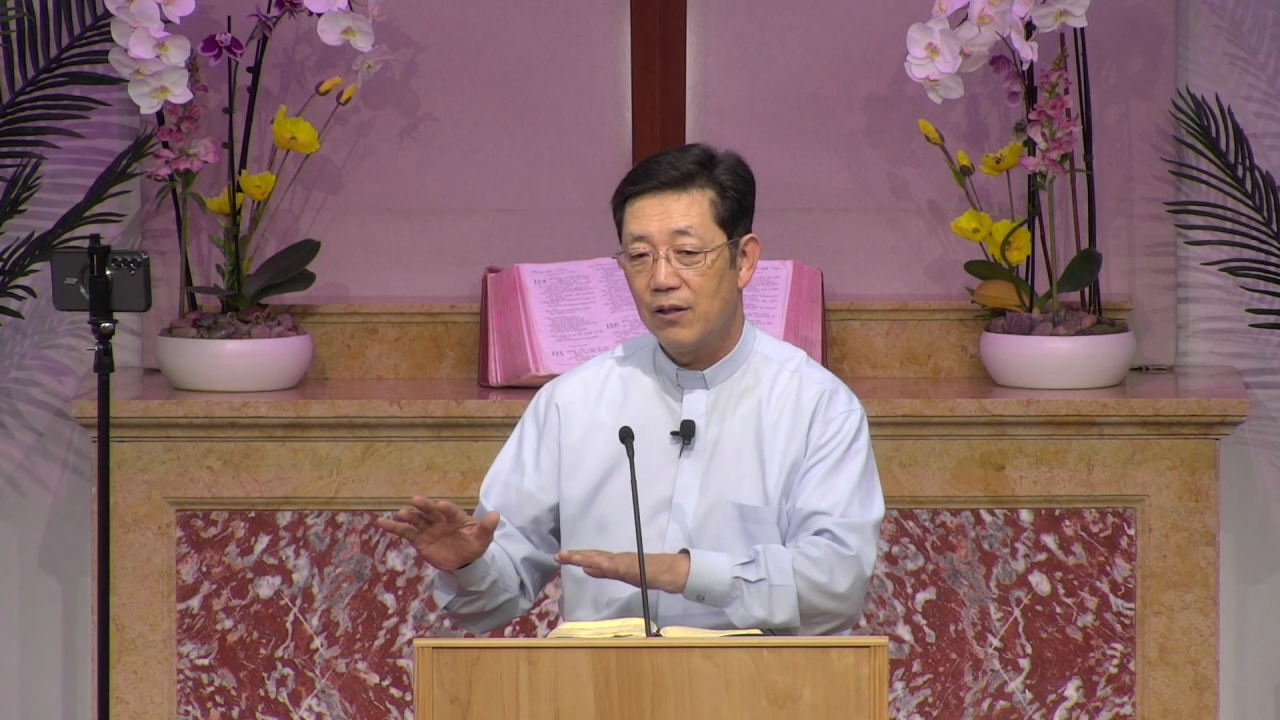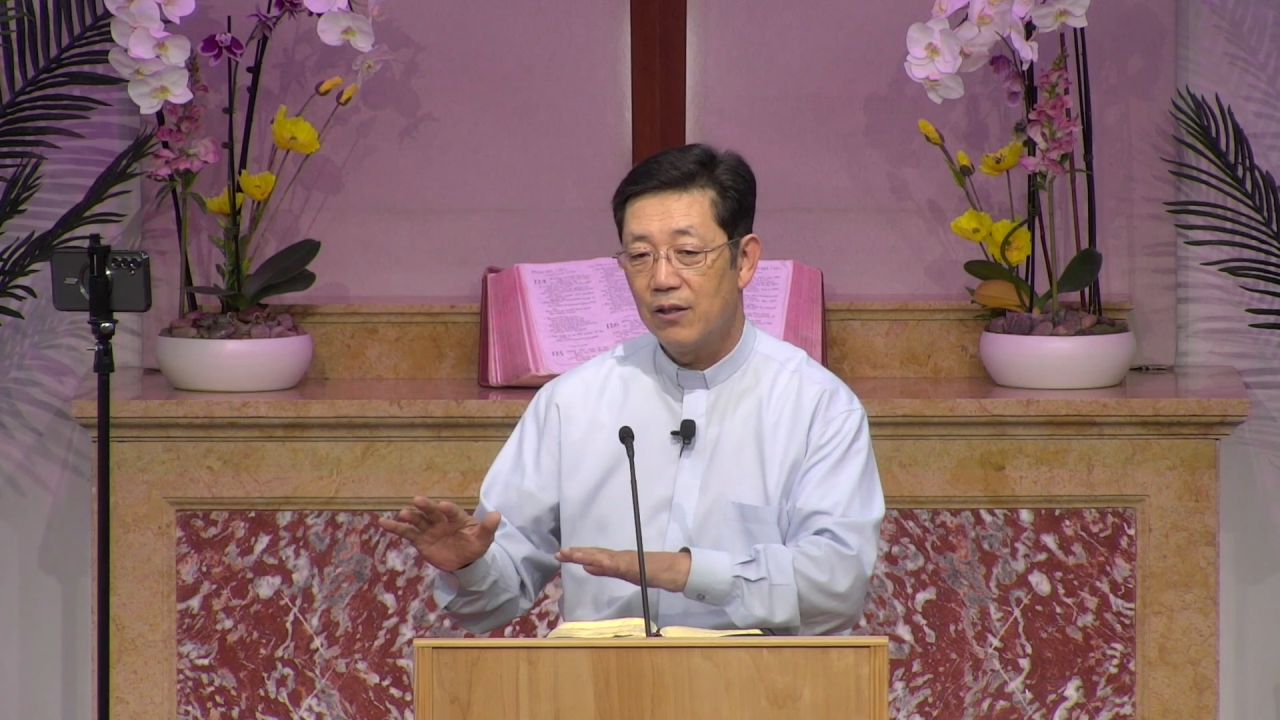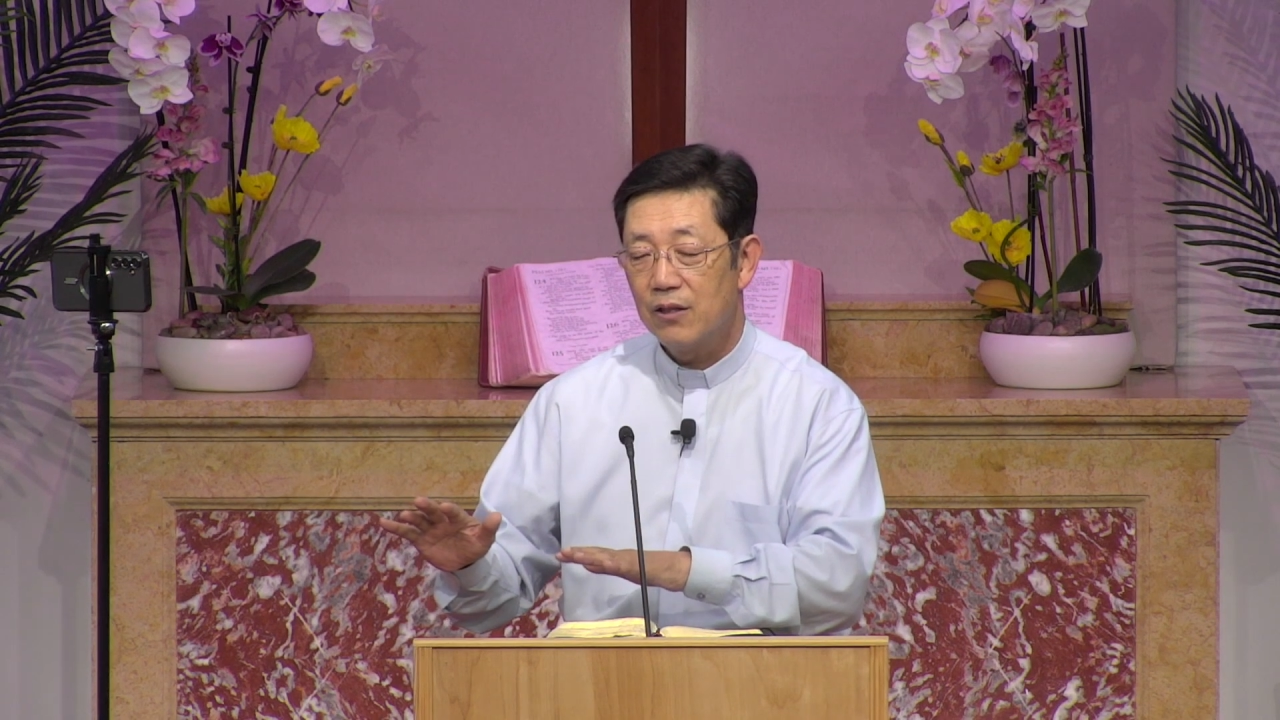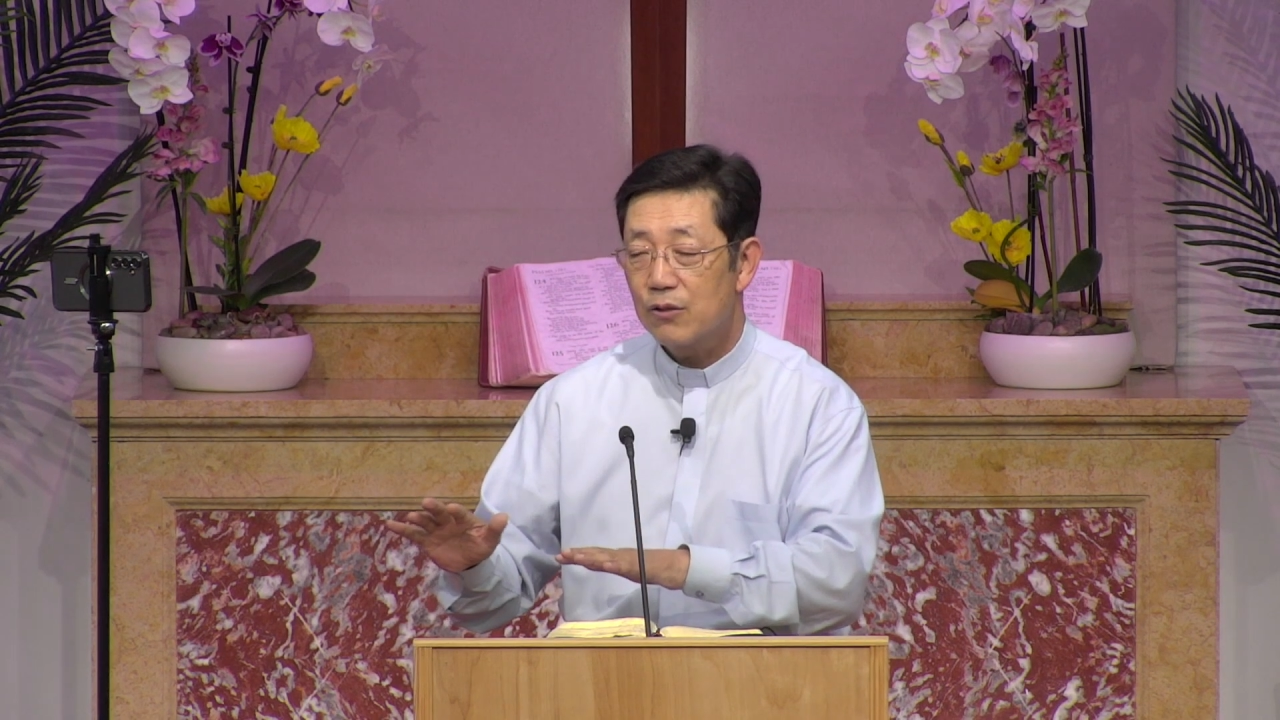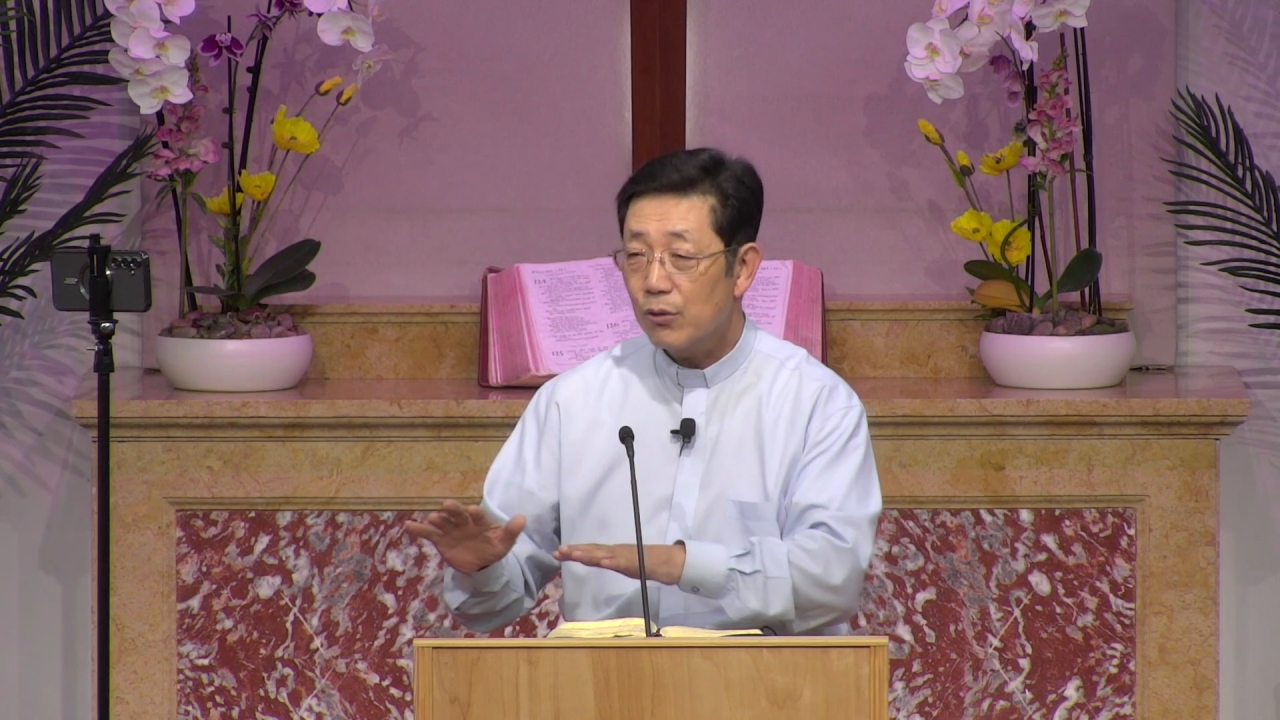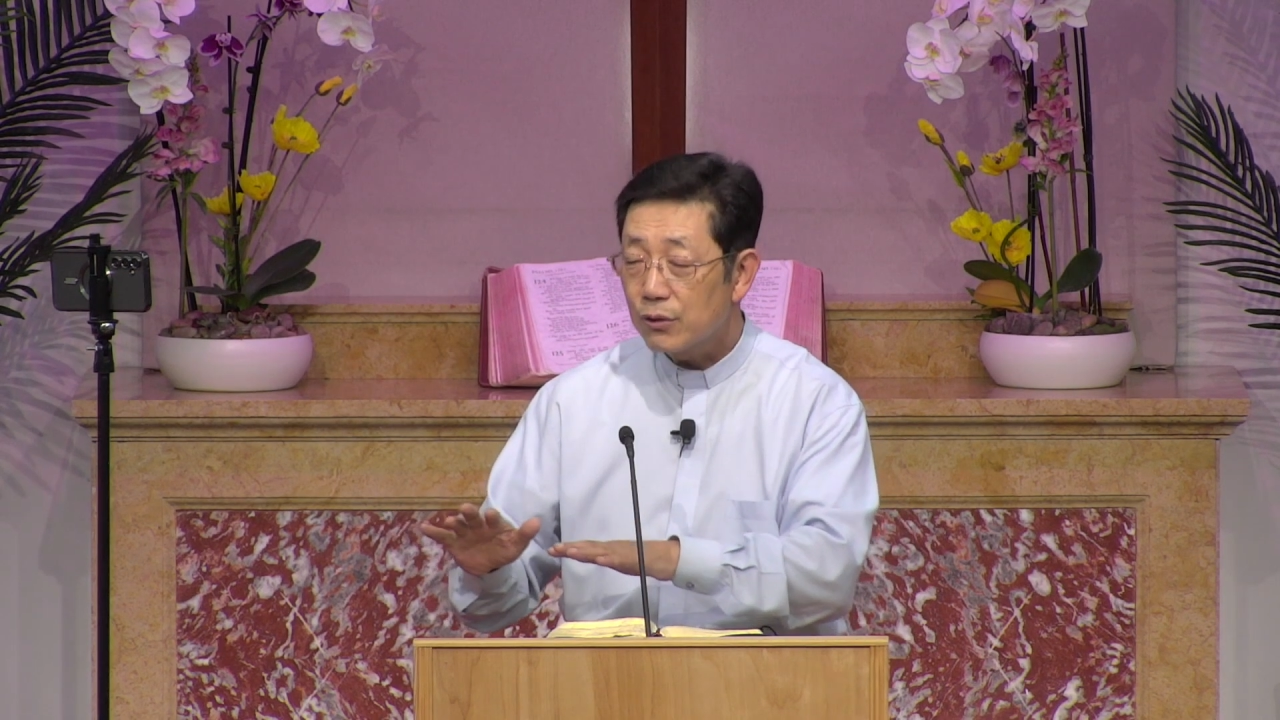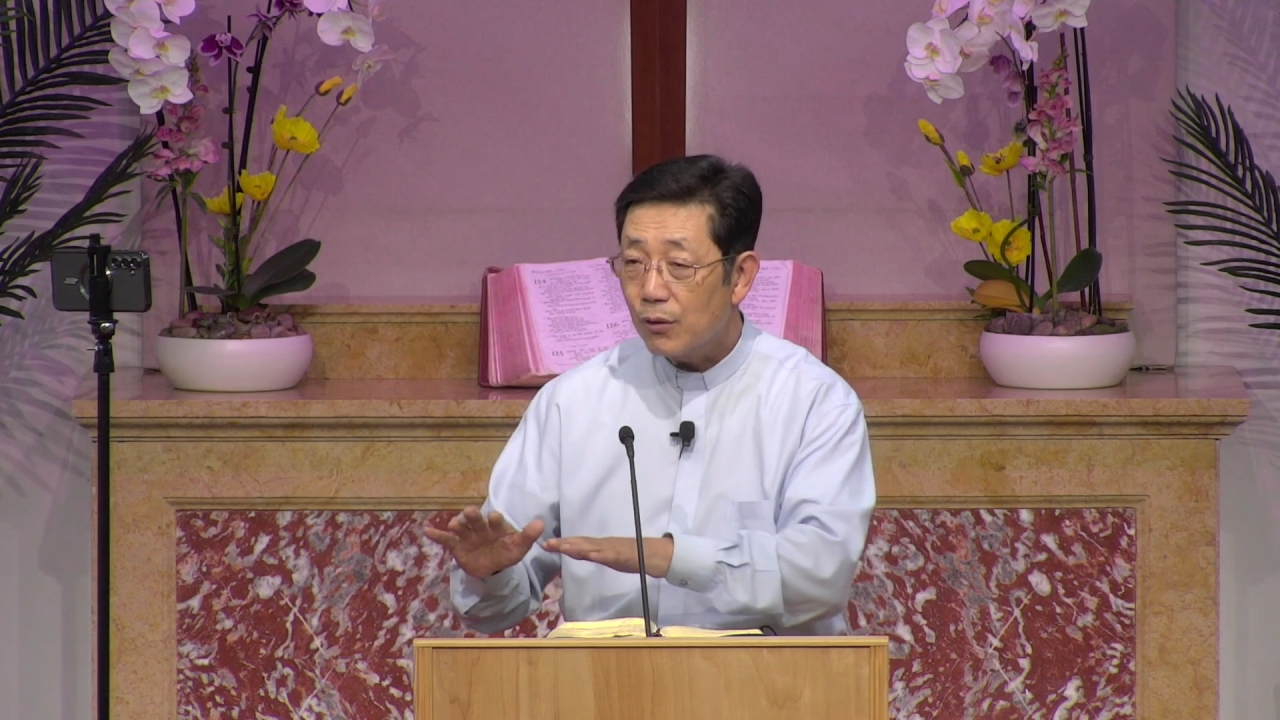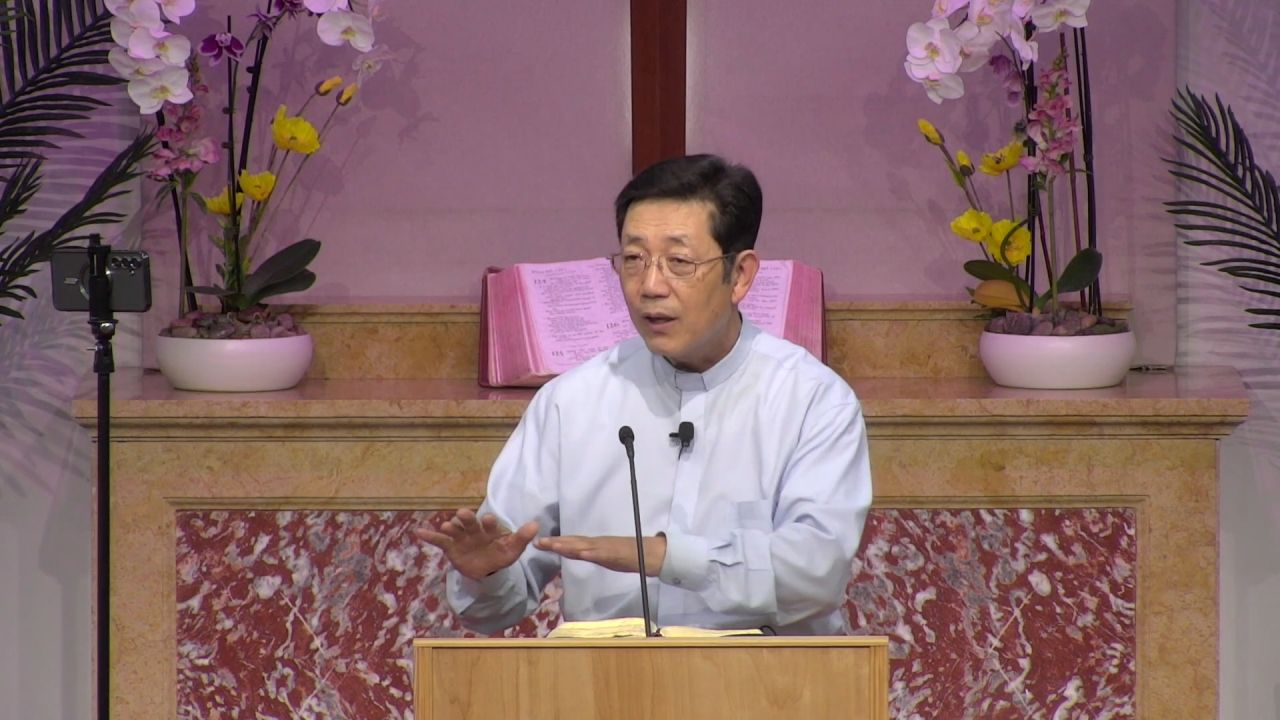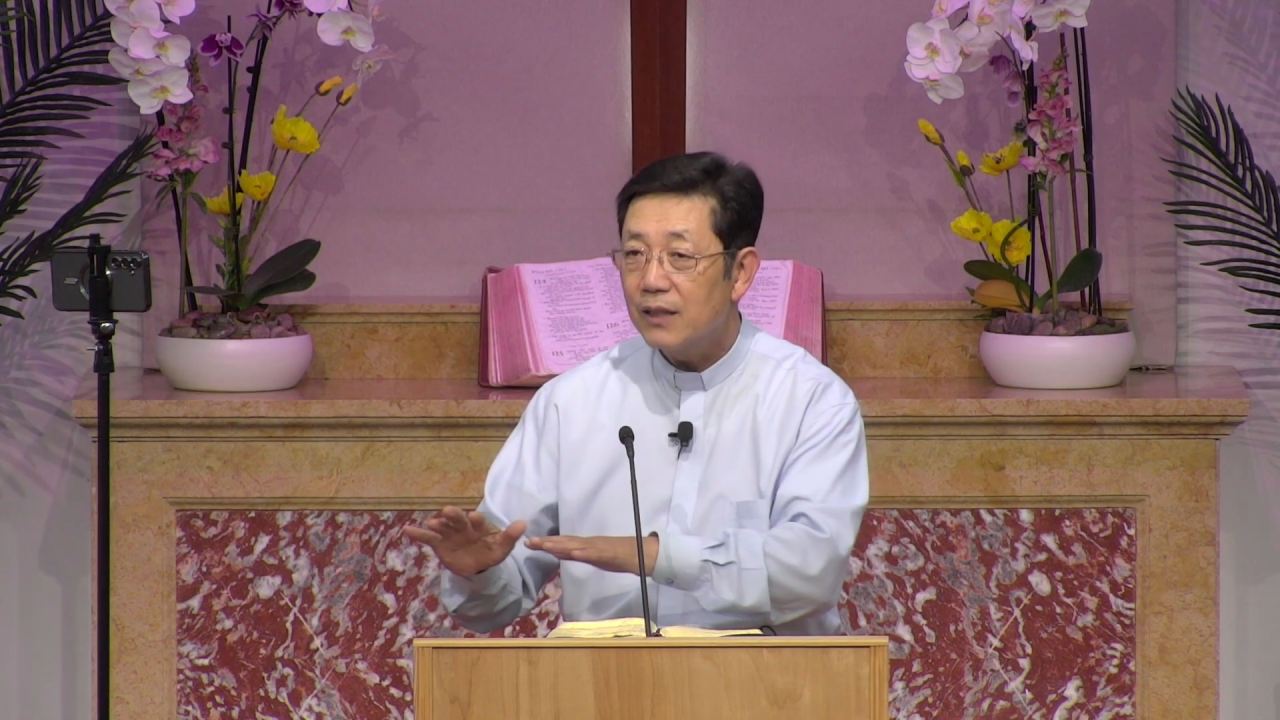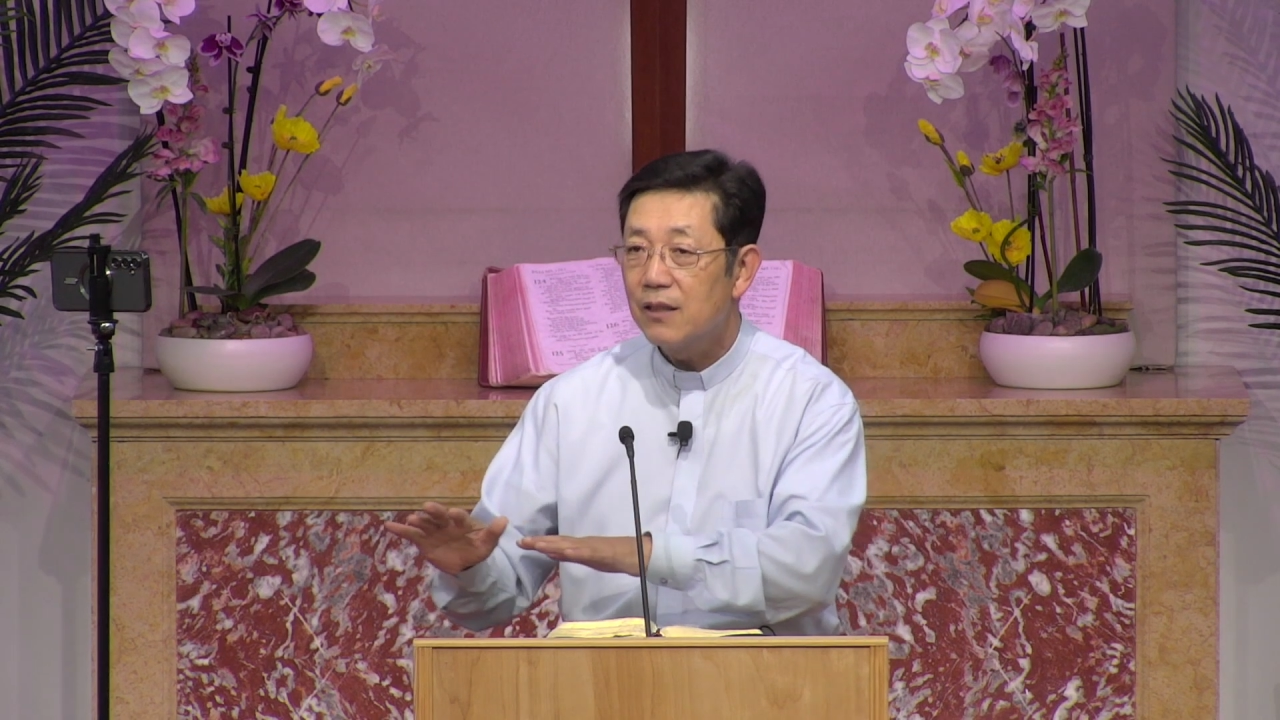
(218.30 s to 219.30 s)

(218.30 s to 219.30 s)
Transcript: 소소한